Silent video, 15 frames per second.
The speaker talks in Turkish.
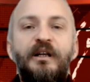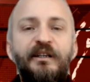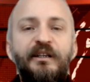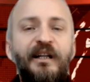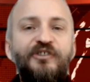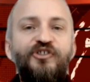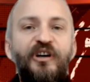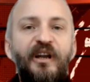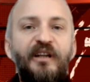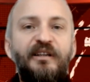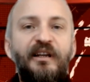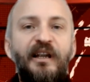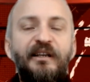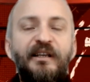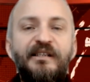Kanal
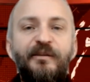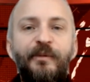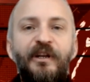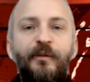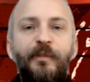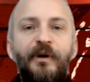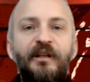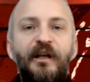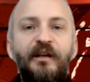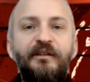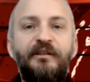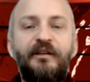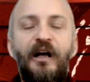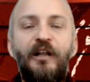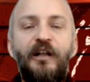Çağrı'dan herkese
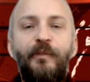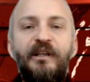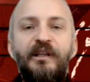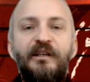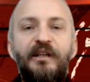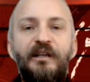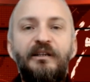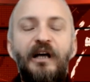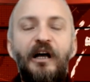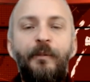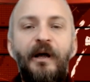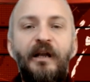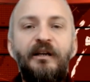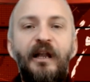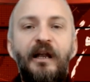merhabalar. Almanya'dan
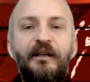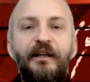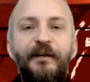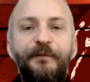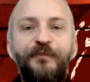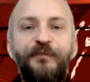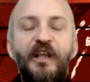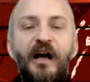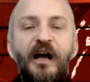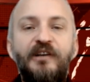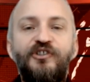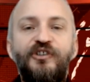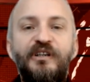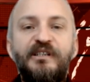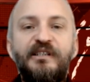haberlerle
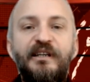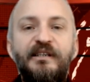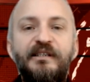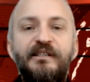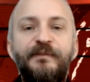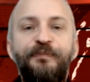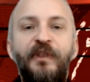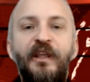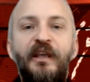karşınızdayız.